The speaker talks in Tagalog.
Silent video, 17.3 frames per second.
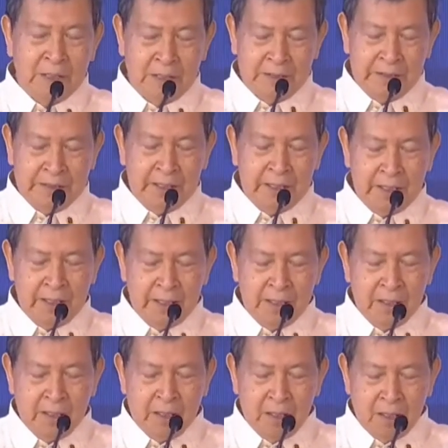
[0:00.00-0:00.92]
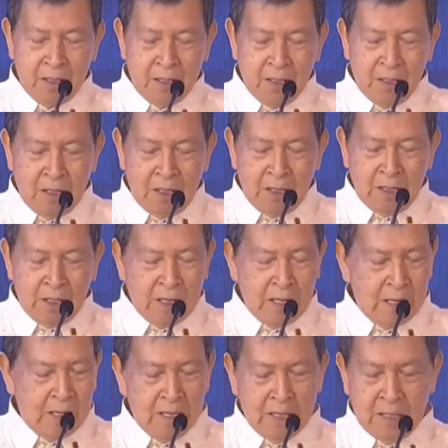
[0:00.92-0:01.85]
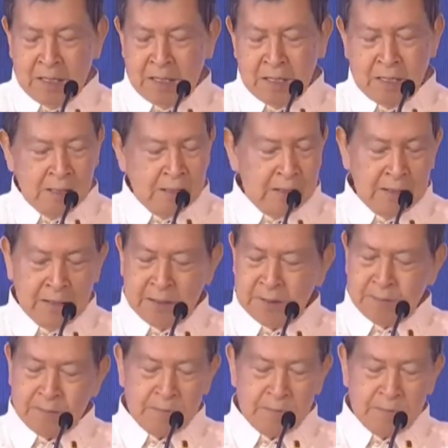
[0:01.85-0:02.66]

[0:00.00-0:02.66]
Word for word: kasi uh,